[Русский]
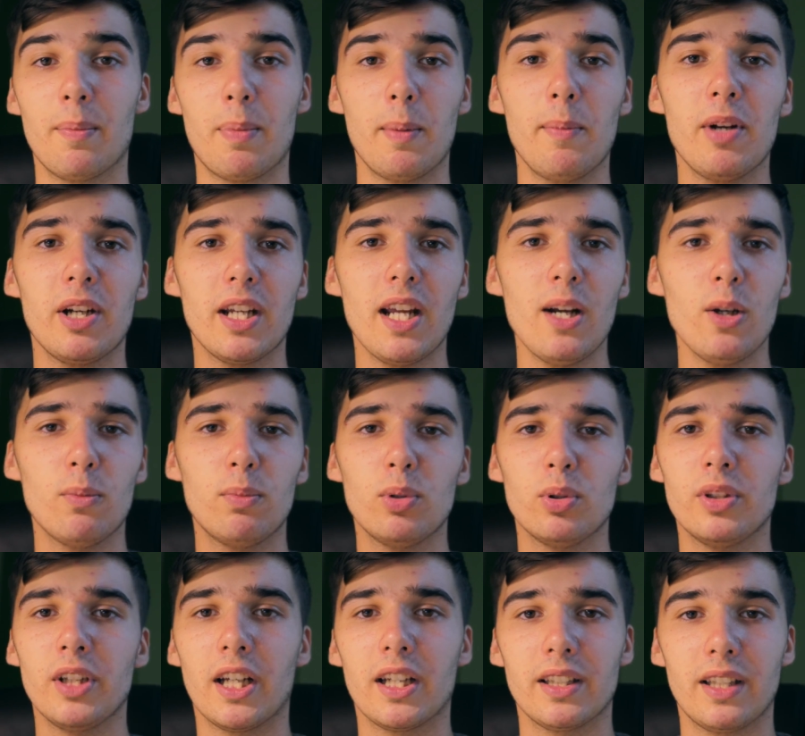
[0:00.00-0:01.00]
Например, я
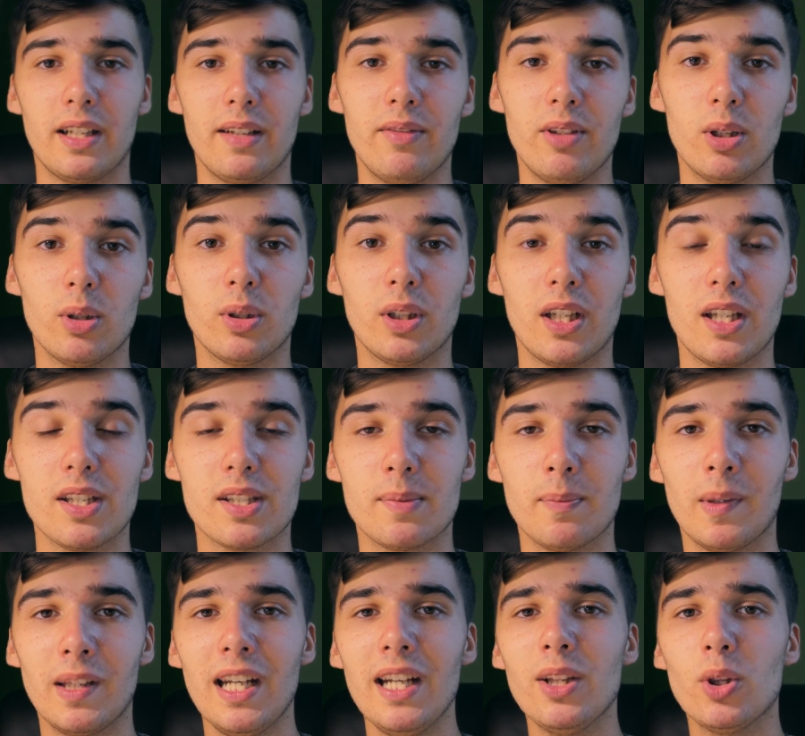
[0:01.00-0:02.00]
люблю некоторые видео такие
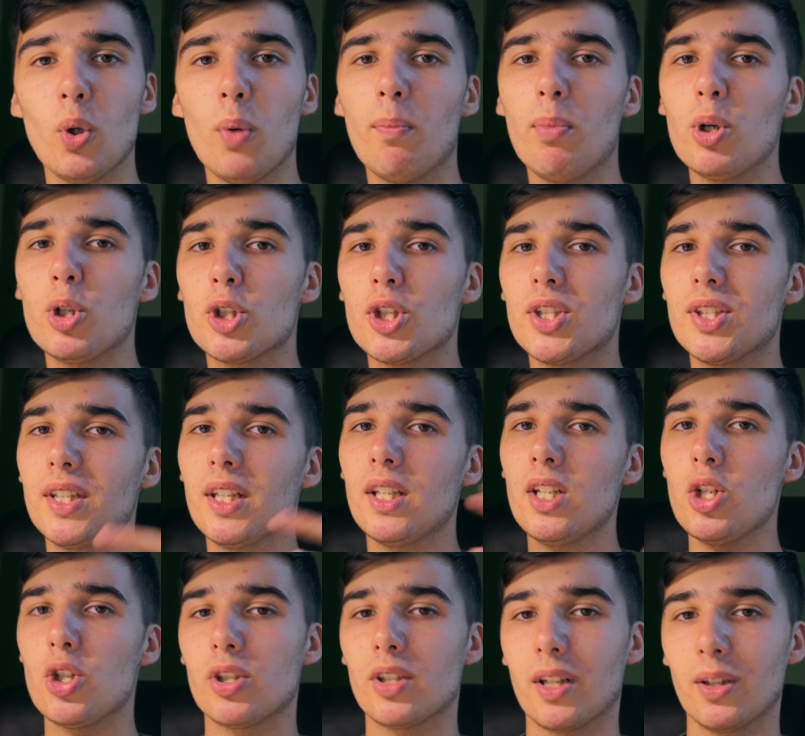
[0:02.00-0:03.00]
смотреть, но больше с
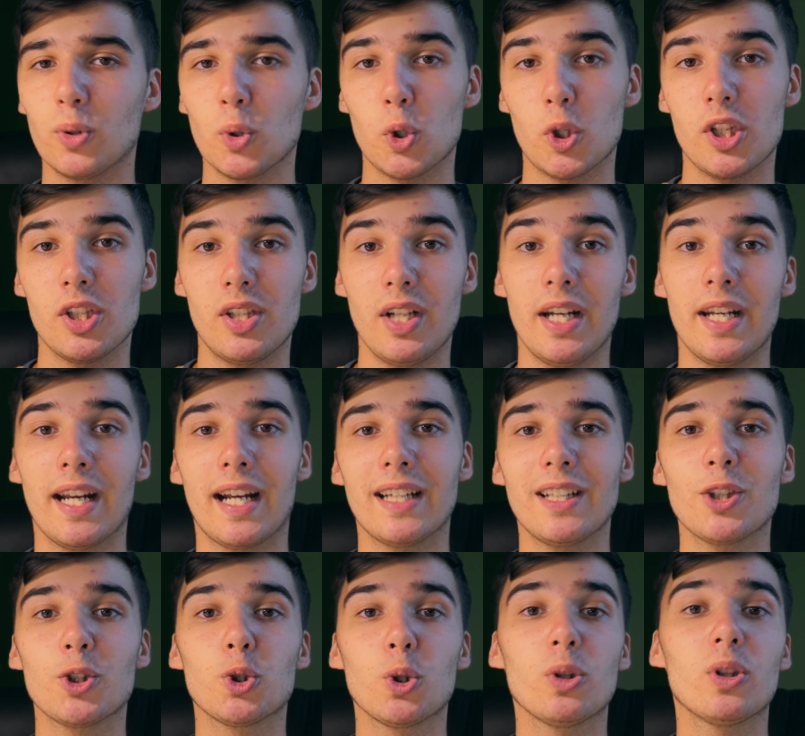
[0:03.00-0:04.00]
технической точки зрения,
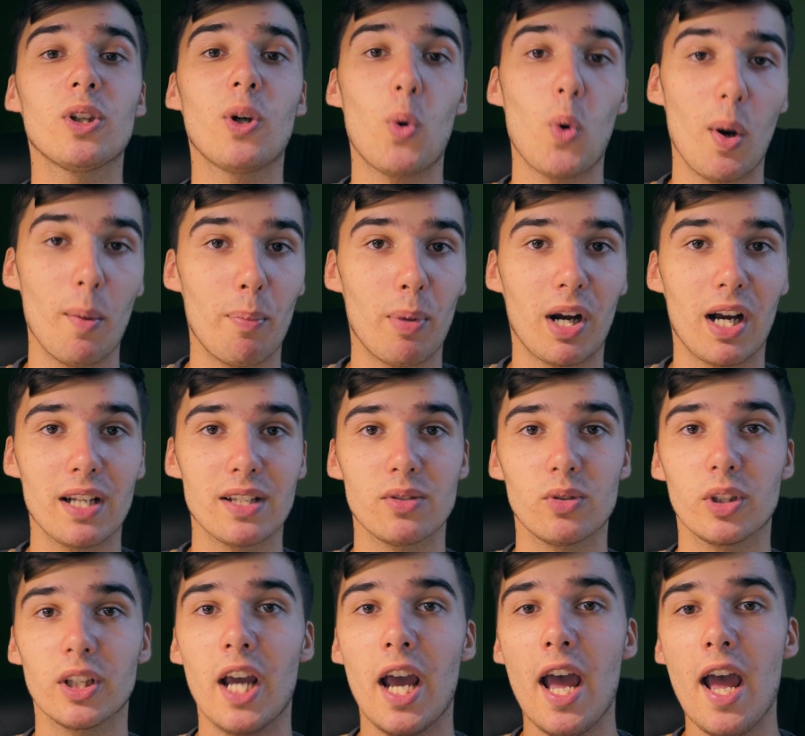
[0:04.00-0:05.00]
когда что-то такое
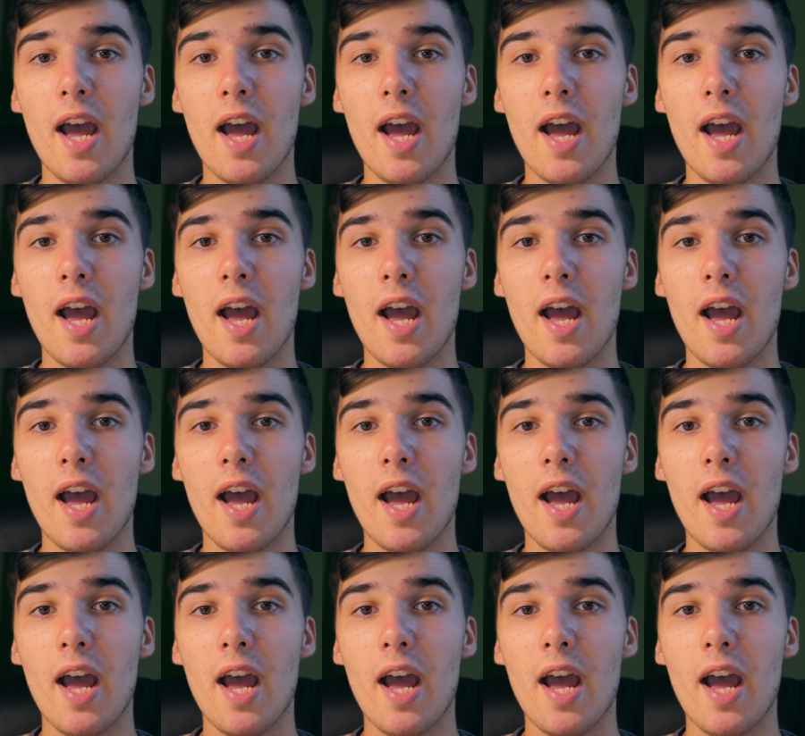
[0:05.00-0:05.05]
показывают.